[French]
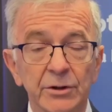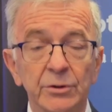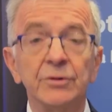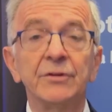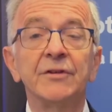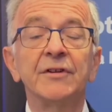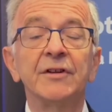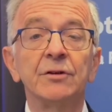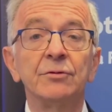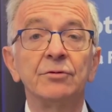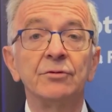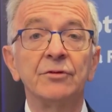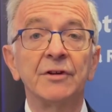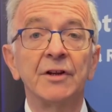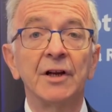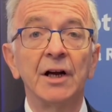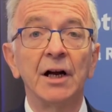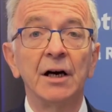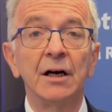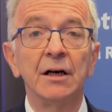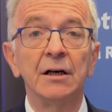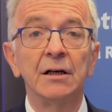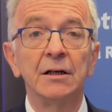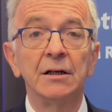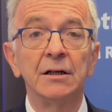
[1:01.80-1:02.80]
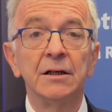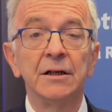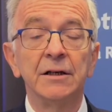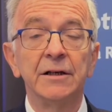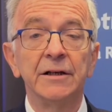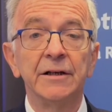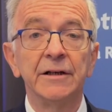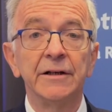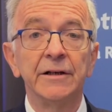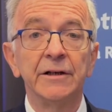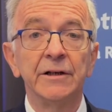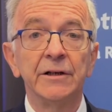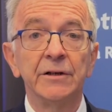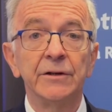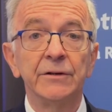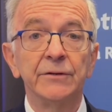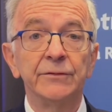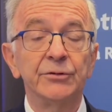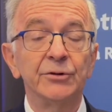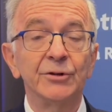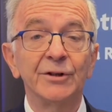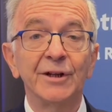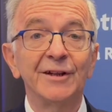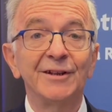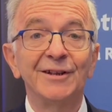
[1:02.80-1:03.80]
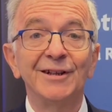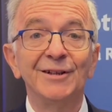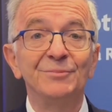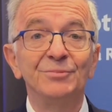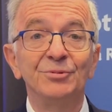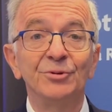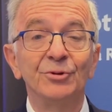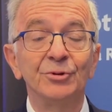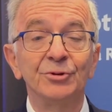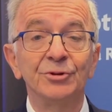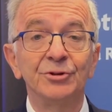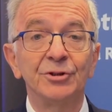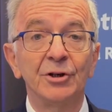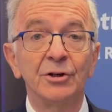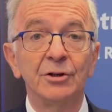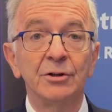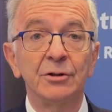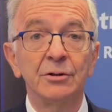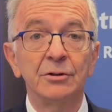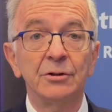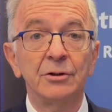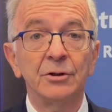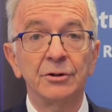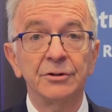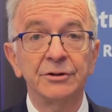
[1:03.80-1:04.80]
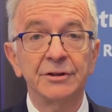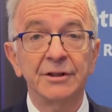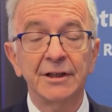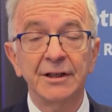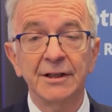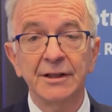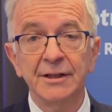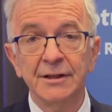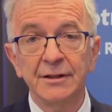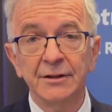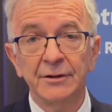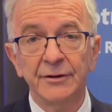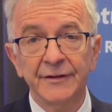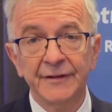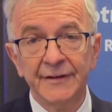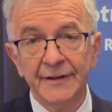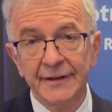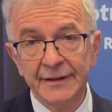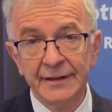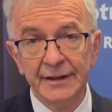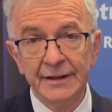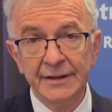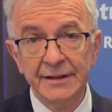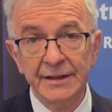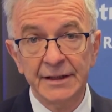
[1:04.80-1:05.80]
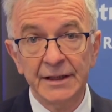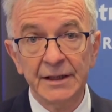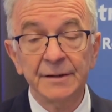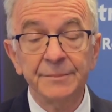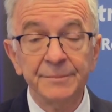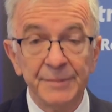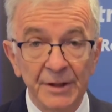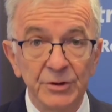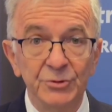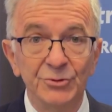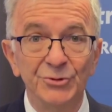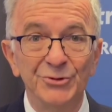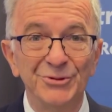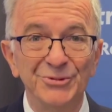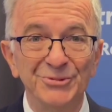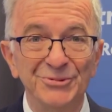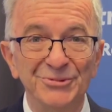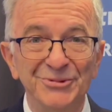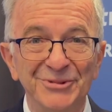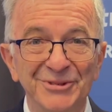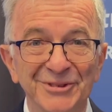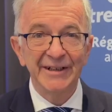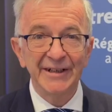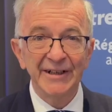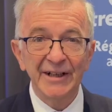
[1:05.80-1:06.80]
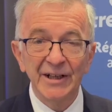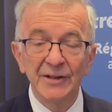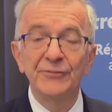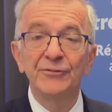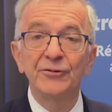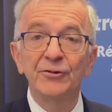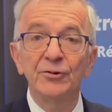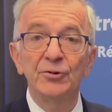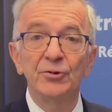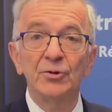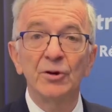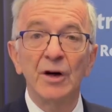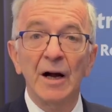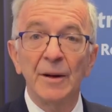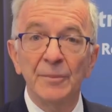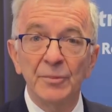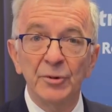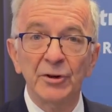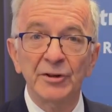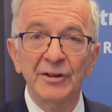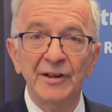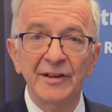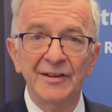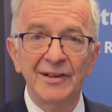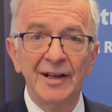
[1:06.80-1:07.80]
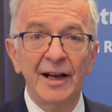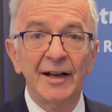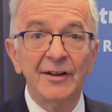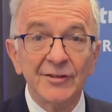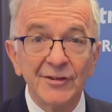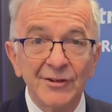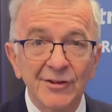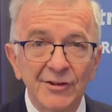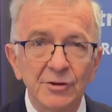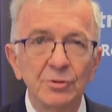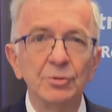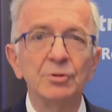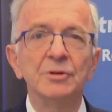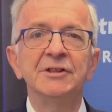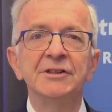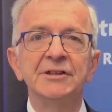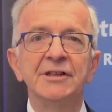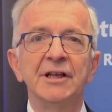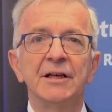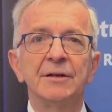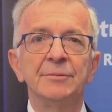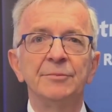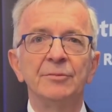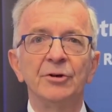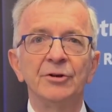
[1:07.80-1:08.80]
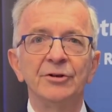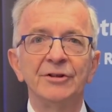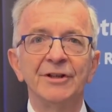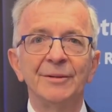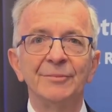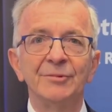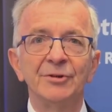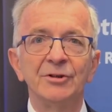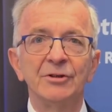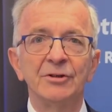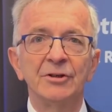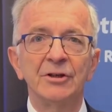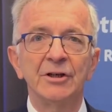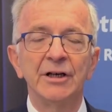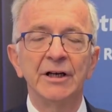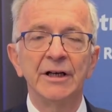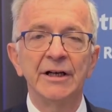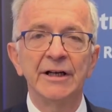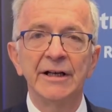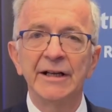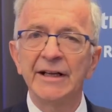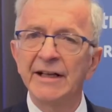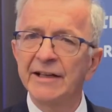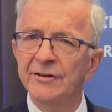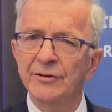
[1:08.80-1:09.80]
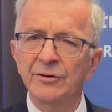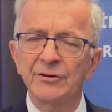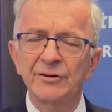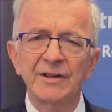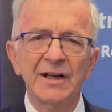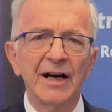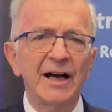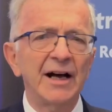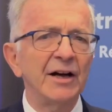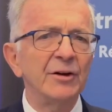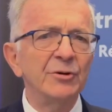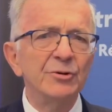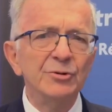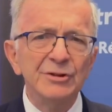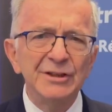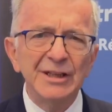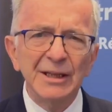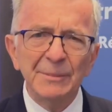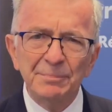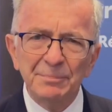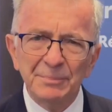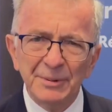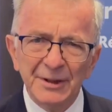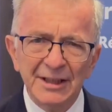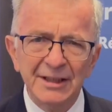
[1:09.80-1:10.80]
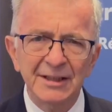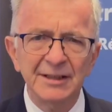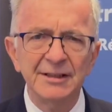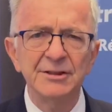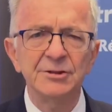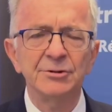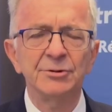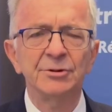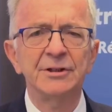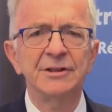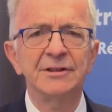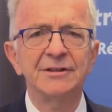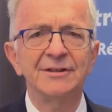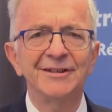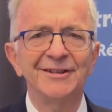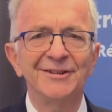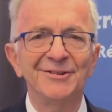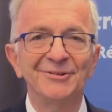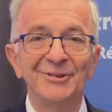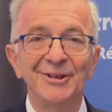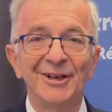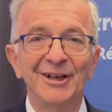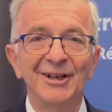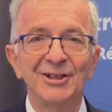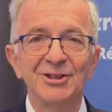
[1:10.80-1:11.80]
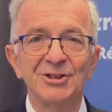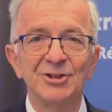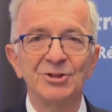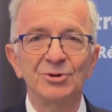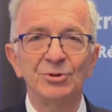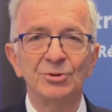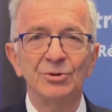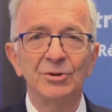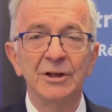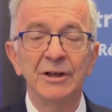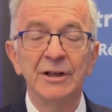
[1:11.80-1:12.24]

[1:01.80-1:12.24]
On sait tout cela. Faudrait-il pour autant rentrer en satanière Pas du tout. Il faut aborder cela solidairement d'abord, et ce sera une des priorités de la région.